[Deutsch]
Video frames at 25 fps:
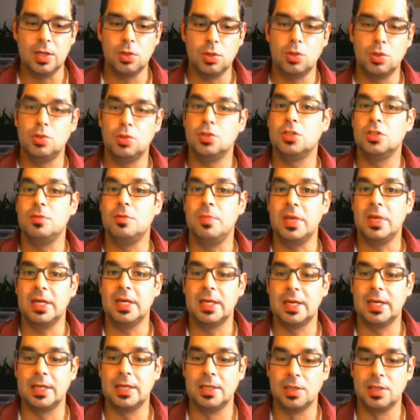Ihr könnt
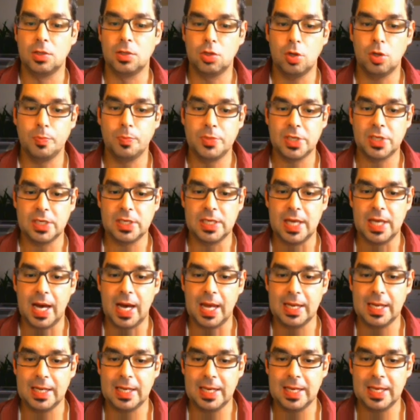mehrere Copter
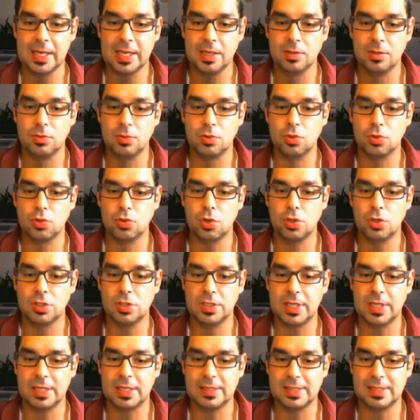hier anlegen und
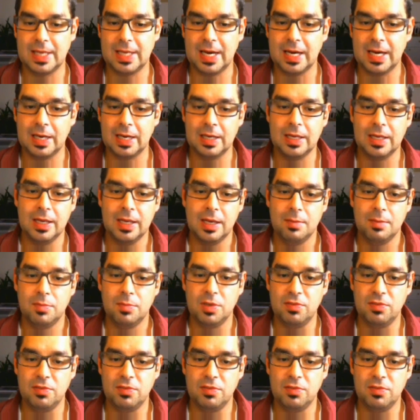könnt dann sagen,